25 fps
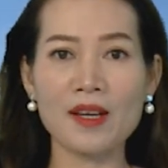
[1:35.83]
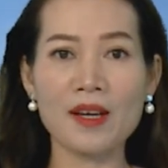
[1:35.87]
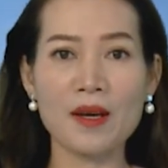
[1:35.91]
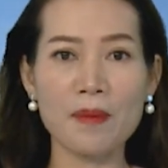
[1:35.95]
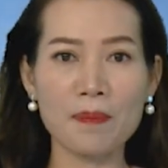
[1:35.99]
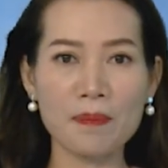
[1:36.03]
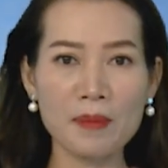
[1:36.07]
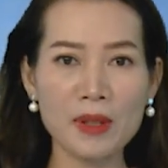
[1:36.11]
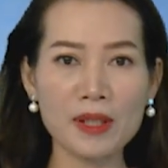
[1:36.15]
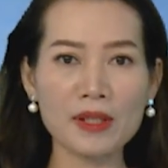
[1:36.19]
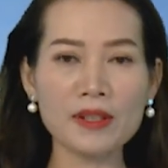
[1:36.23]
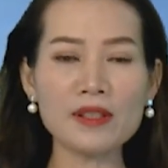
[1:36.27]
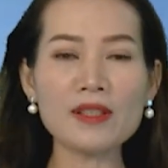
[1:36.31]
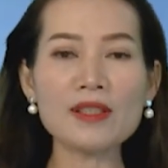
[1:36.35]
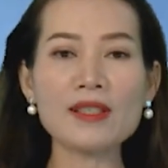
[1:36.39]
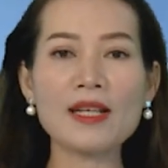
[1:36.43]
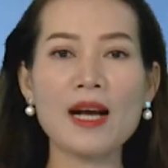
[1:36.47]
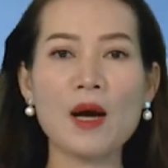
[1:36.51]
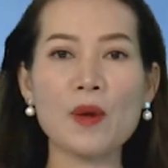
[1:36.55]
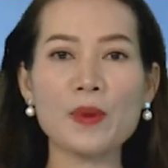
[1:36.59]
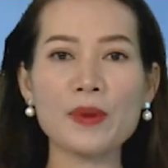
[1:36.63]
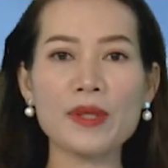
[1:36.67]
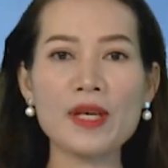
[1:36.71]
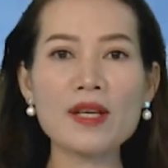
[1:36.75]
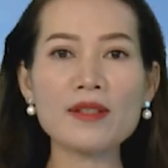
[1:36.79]
Mực nước
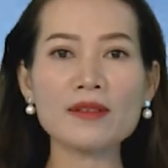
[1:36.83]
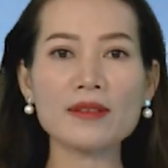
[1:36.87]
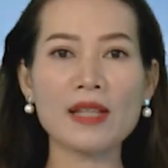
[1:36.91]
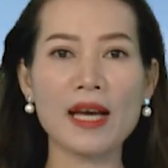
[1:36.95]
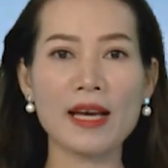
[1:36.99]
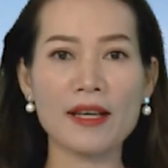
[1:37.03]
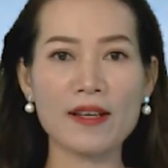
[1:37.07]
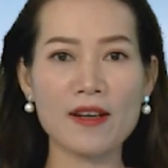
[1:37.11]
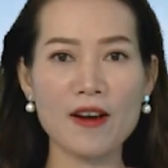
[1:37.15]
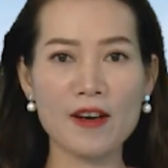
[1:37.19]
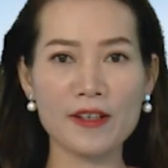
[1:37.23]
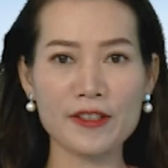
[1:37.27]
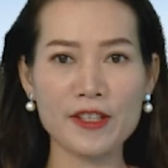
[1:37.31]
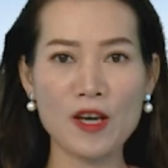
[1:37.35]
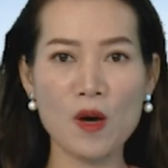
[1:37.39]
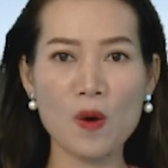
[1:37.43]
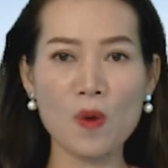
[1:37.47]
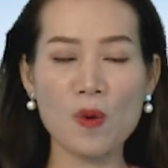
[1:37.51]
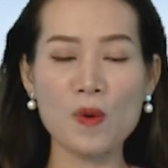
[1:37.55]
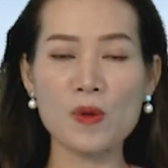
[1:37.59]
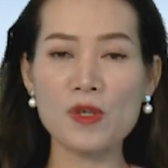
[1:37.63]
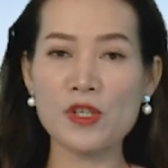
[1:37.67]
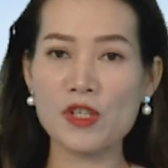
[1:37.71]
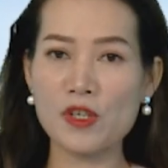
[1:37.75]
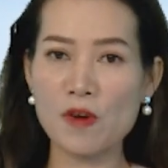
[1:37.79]
cao nhất tại Gò Dầu,
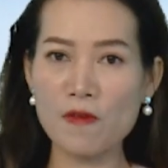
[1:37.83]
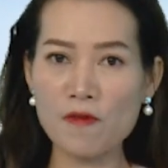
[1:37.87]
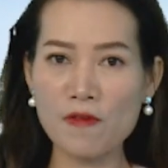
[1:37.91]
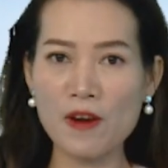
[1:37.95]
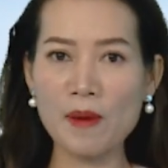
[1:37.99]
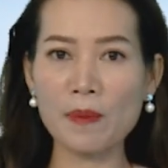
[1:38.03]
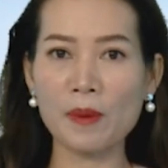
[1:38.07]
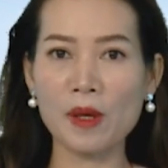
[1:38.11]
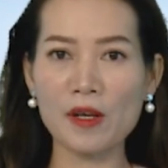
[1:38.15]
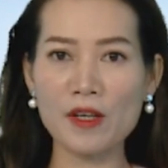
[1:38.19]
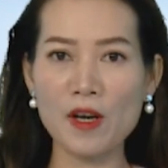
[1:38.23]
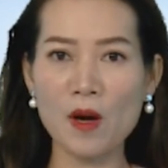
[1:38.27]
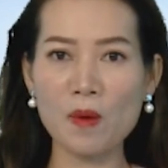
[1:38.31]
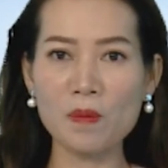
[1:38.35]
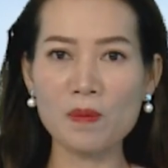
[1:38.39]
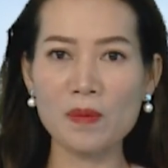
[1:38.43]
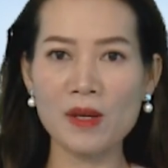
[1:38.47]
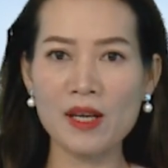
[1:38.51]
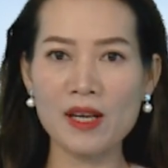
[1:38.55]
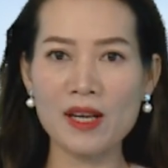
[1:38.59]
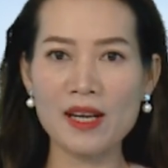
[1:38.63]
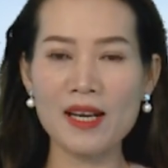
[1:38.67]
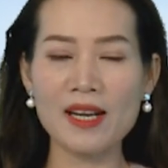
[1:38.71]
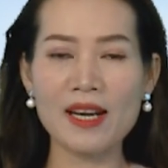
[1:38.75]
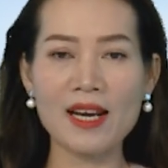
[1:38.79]
sông Vàm Cỏ Đông
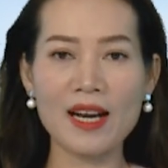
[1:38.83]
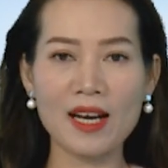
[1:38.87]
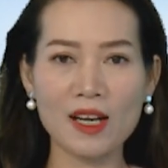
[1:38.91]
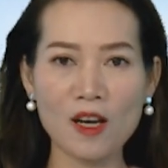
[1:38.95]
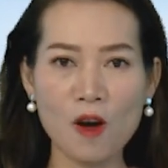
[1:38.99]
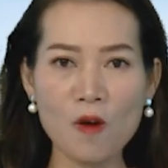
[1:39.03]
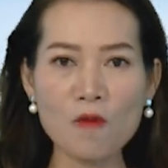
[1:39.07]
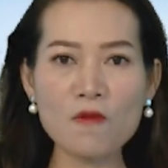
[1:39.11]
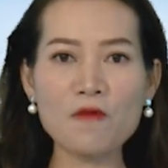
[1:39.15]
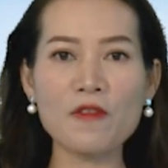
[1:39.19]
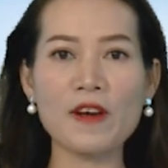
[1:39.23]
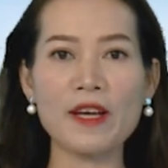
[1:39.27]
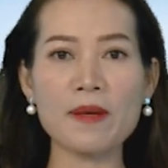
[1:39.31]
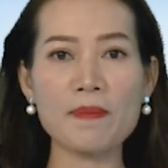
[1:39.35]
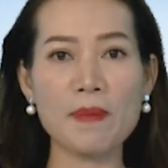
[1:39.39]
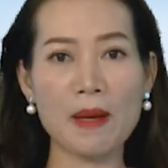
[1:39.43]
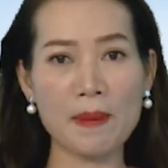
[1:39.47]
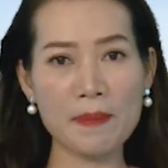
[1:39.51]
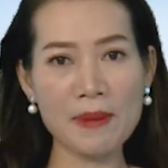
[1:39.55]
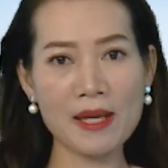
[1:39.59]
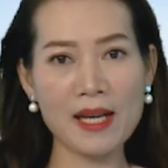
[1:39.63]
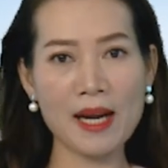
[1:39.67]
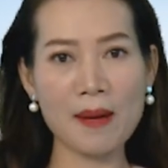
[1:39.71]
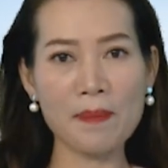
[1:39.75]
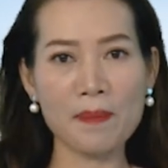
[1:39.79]
là không phẩy bảy
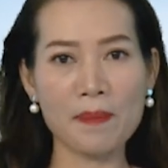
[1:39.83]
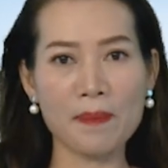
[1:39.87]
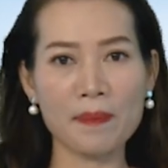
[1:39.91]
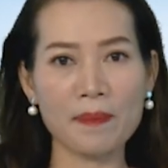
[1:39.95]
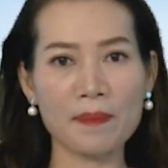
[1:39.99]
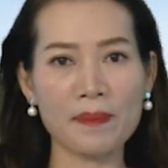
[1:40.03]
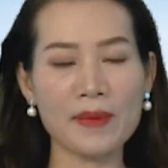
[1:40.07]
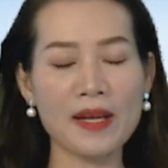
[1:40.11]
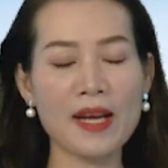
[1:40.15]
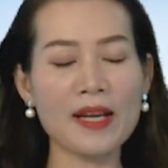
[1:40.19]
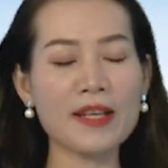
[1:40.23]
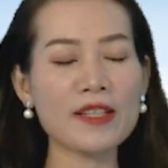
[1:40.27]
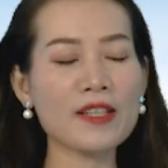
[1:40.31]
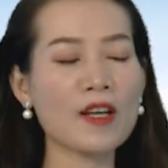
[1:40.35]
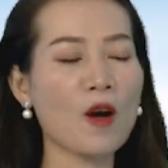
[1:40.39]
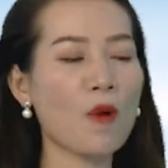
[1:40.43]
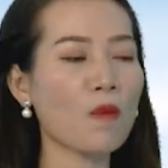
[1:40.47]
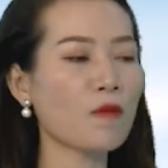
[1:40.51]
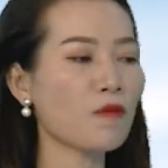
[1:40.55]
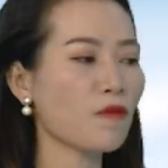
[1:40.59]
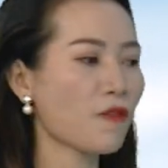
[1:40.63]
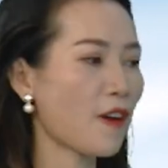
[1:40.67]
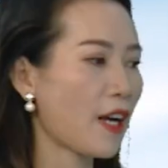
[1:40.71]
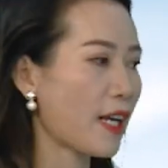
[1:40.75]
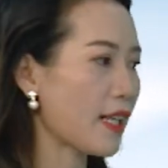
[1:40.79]
mươi lăm đến không
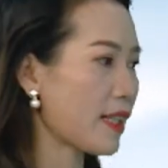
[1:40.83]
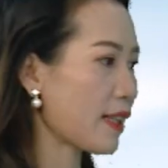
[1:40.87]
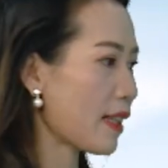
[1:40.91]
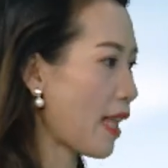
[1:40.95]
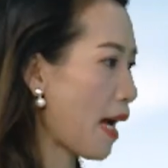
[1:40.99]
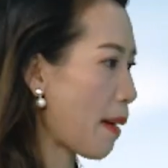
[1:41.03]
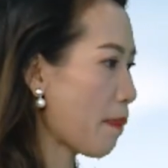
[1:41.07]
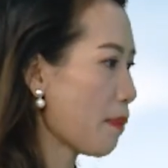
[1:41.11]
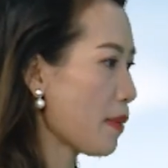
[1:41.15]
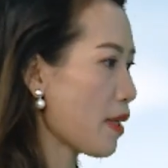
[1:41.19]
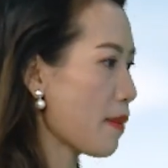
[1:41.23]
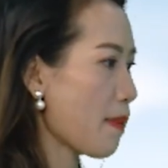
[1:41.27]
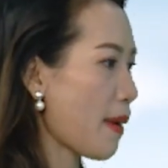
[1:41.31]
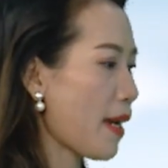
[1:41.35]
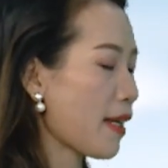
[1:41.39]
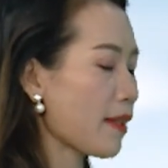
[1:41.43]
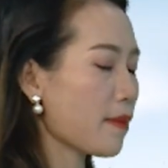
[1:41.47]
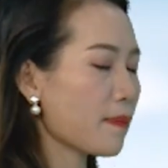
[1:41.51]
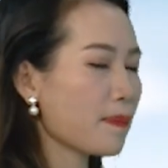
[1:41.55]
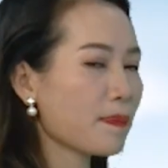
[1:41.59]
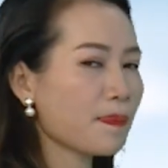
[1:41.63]
phẩy tám mươi mét.